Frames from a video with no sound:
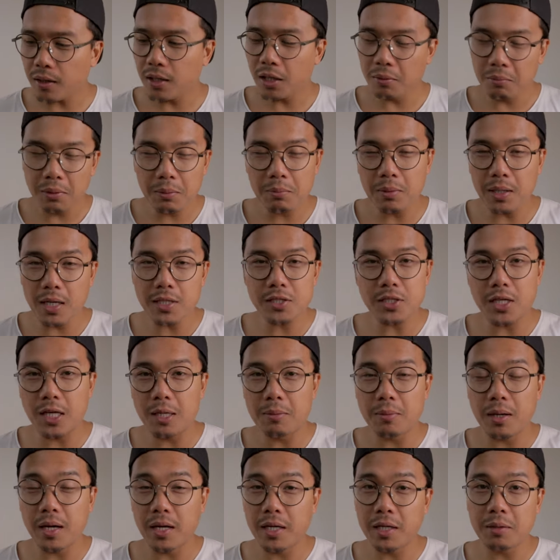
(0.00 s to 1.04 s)
nagbibigay sila
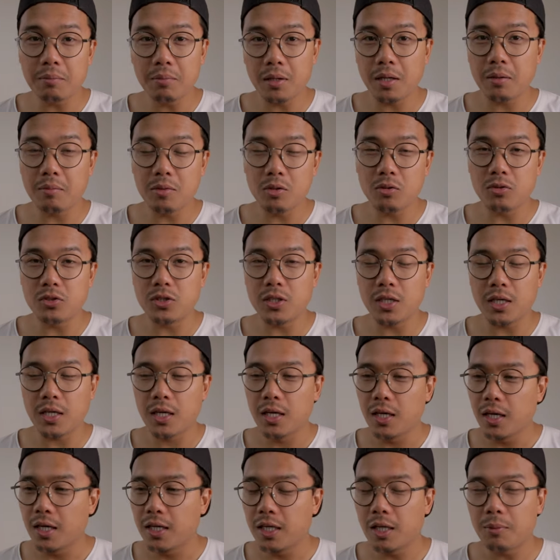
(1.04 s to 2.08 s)
ng mga libreng music
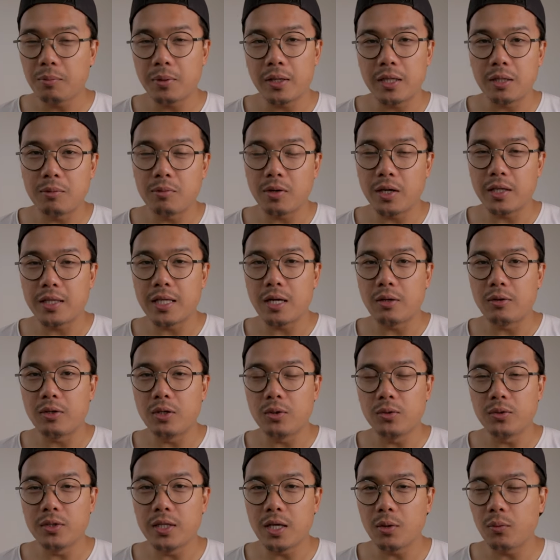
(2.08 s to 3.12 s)
na pwede mong
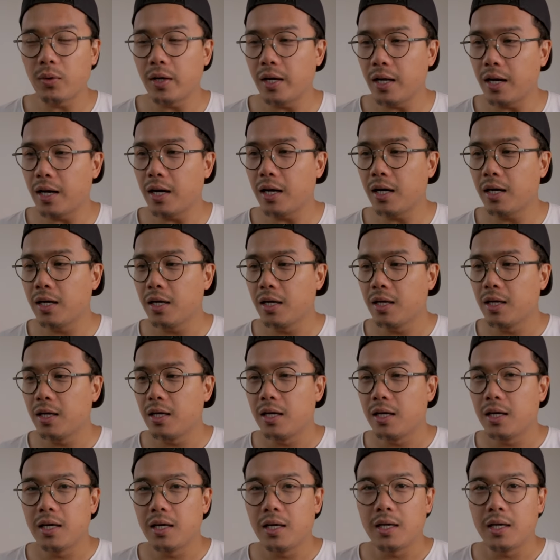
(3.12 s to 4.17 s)
i-download na walang
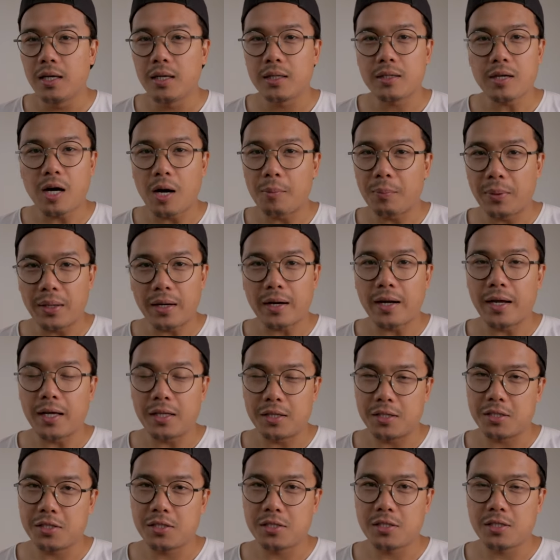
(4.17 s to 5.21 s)

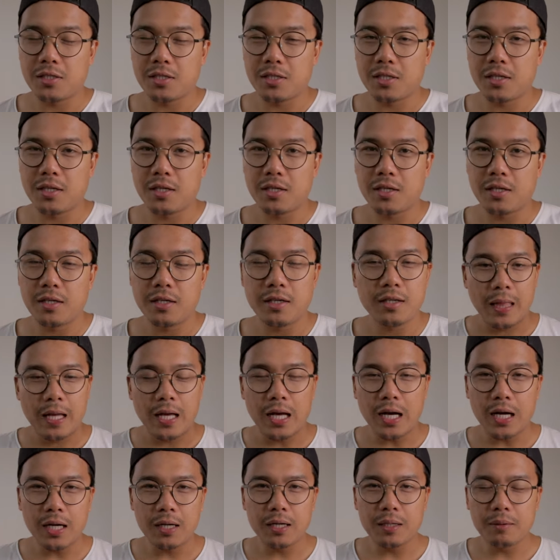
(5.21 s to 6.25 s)
copyrights.
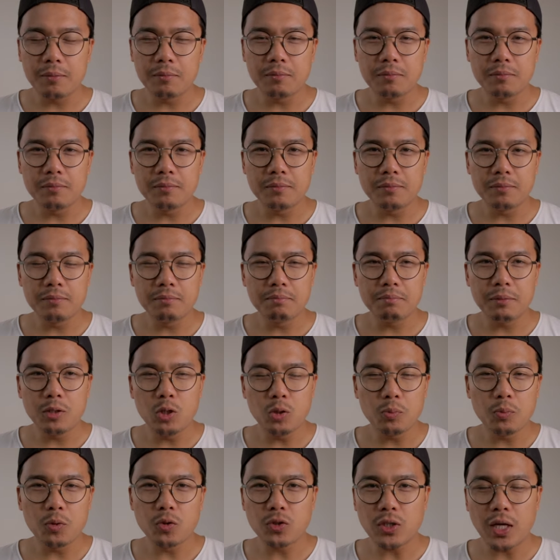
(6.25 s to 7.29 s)
Ang
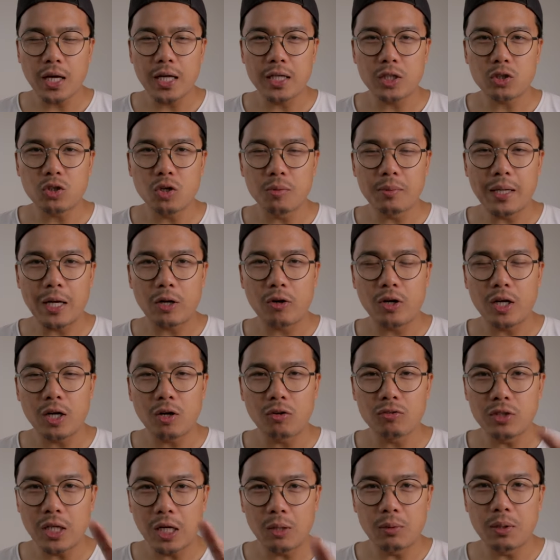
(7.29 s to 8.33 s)
pinupuntahan ko, meron lang
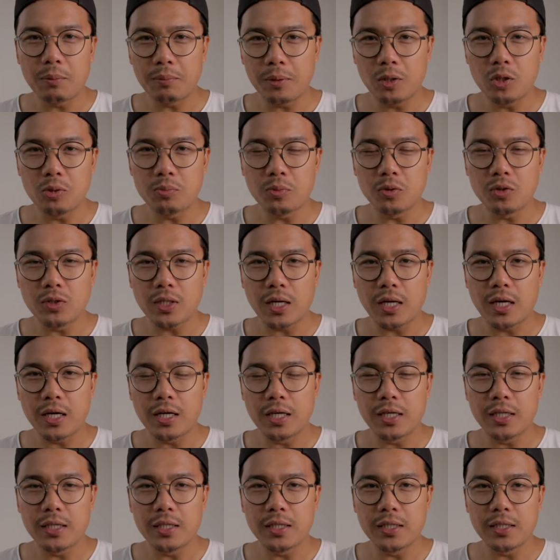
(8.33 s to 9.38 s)
akong dalawang
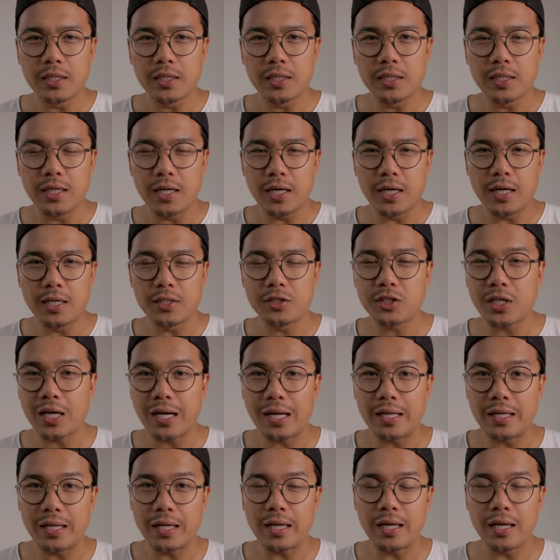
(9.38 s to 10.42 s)
pinupuntahan na
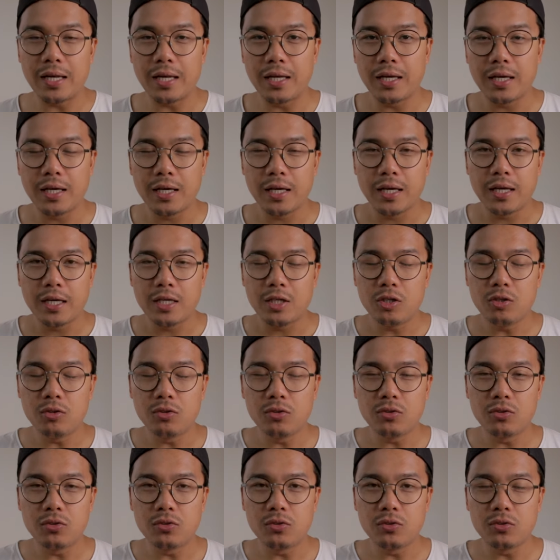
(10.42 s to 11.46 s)
channel.
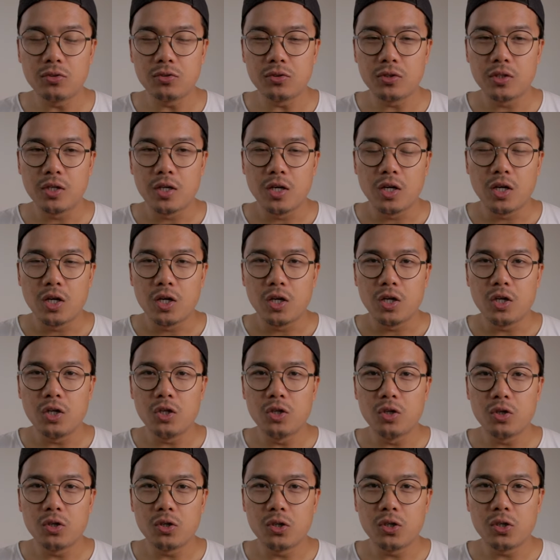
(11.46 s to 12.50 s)
Yung
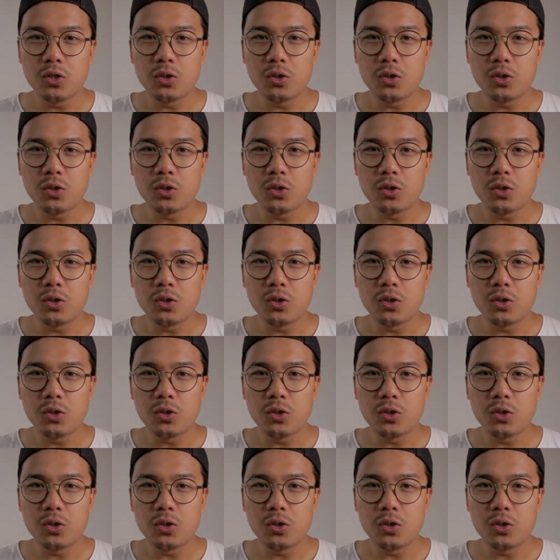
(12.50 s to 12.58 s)
No